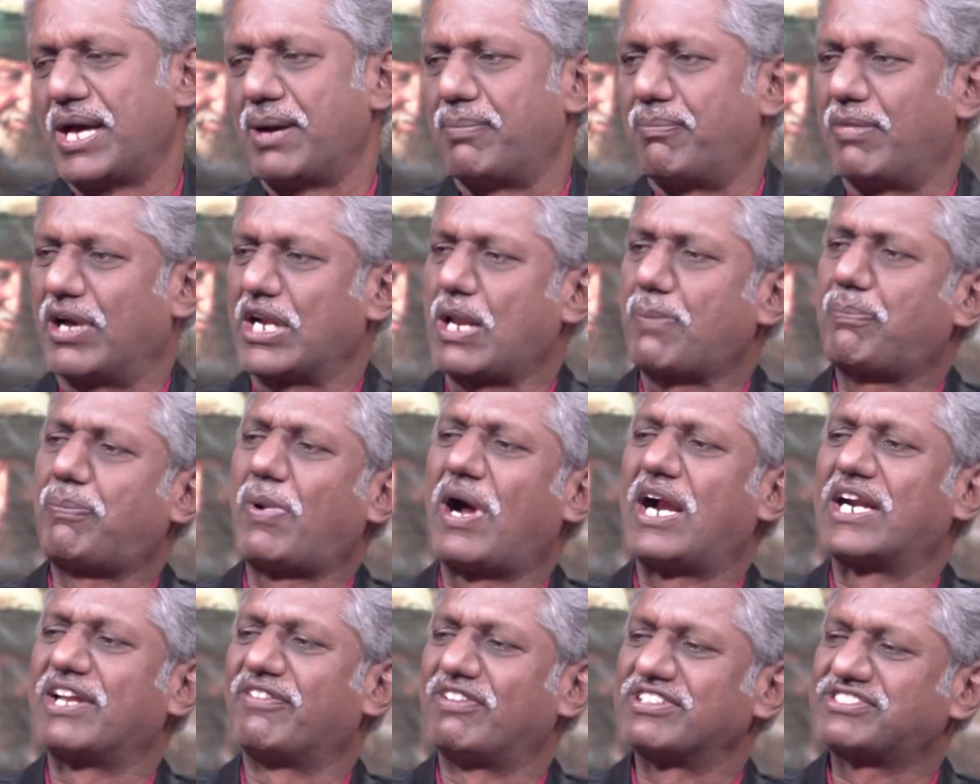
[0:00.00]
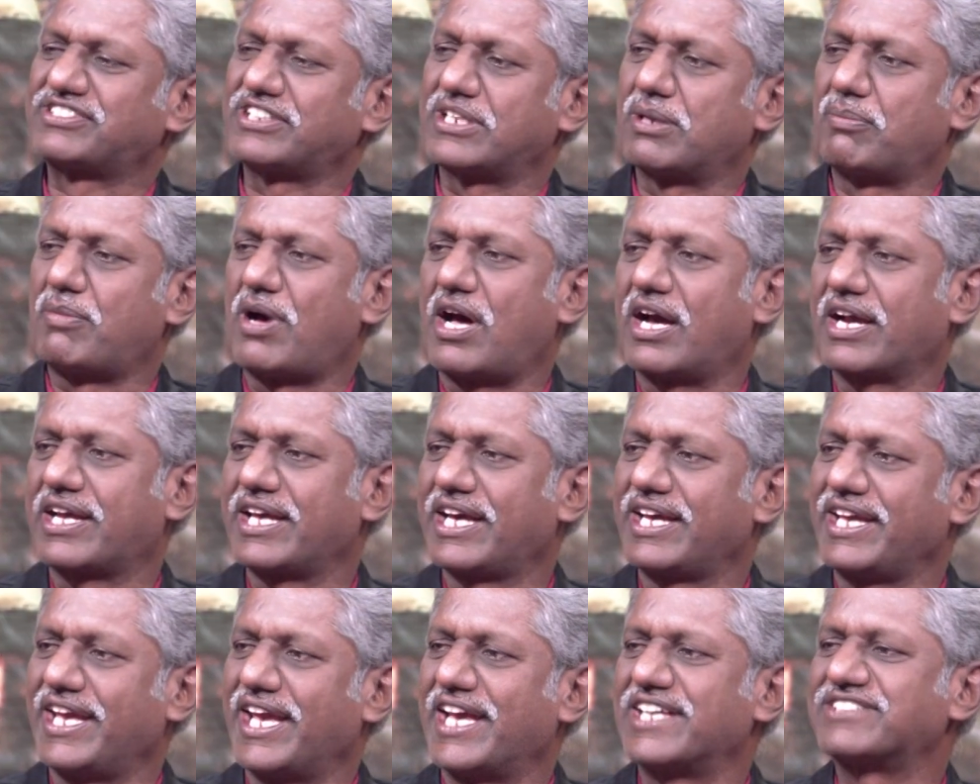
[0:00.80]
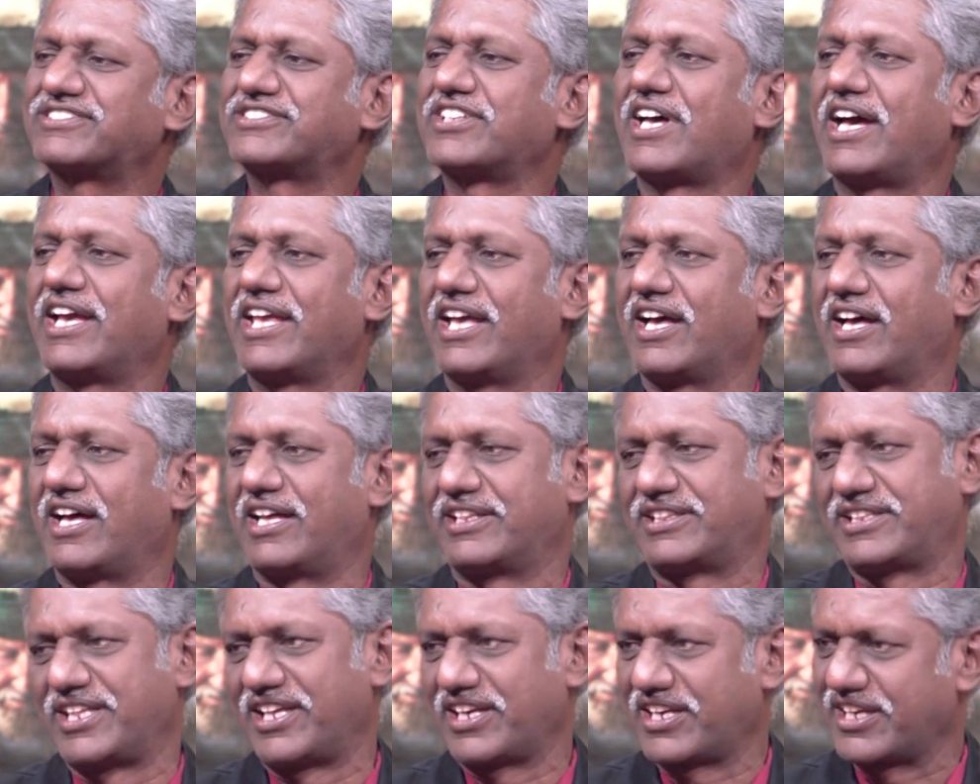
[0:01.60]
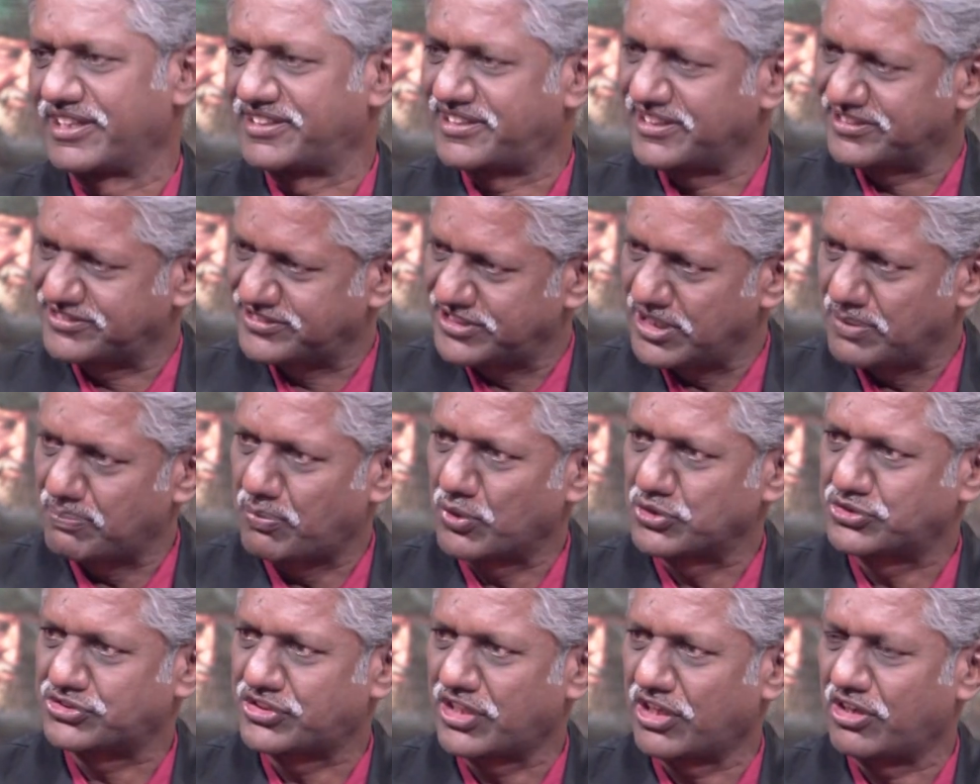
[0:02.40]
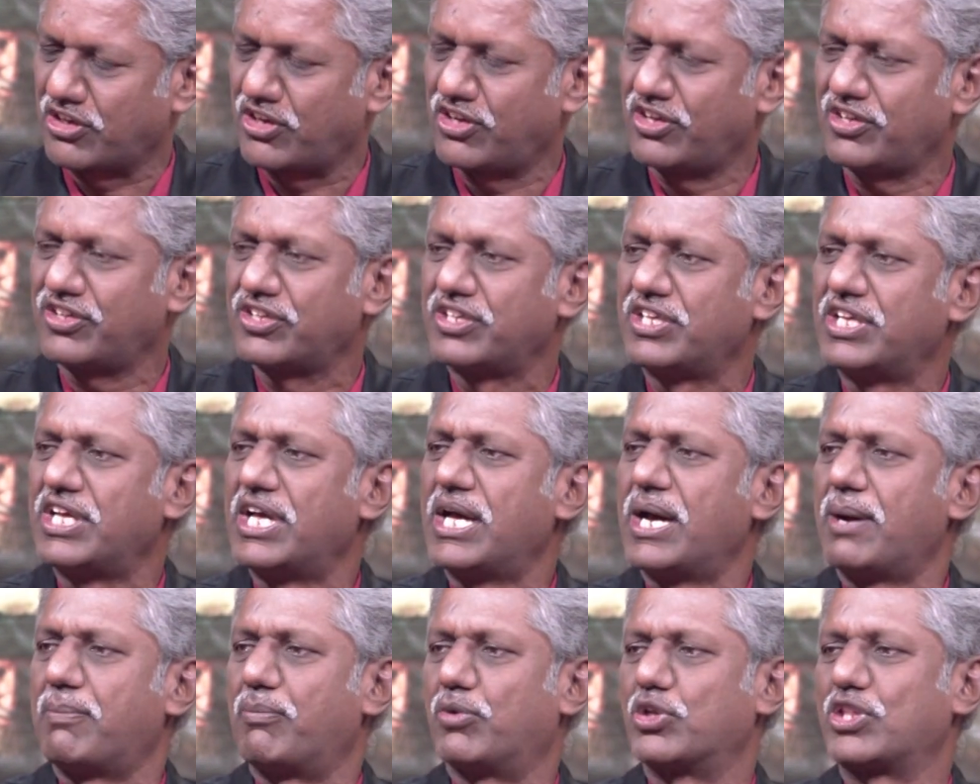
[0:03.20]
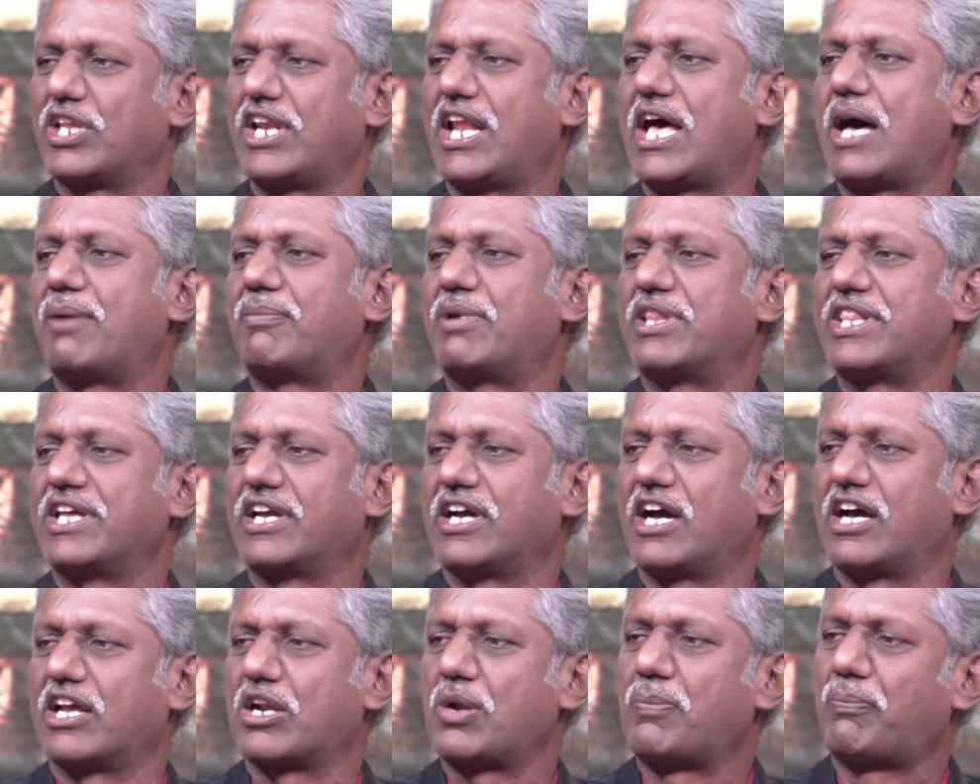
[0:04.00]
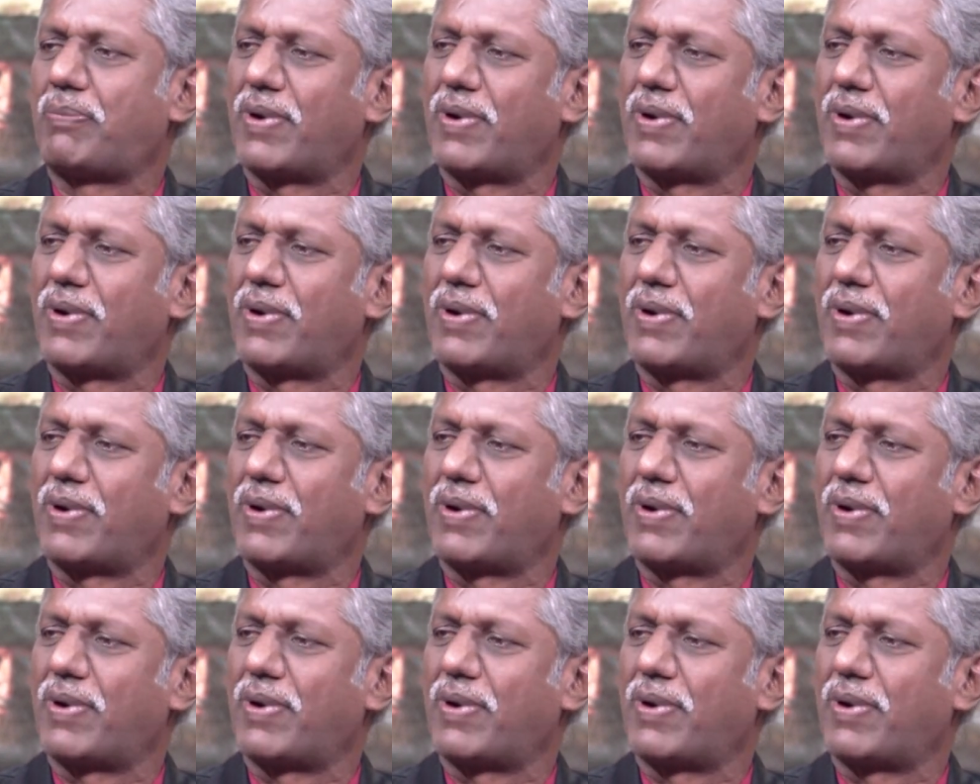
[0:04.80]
மனப்பாட வசனமாக ஏசாயா தீர்க்கதரிசியின் புஸ்தகம் முதலாம் அதிகாரம்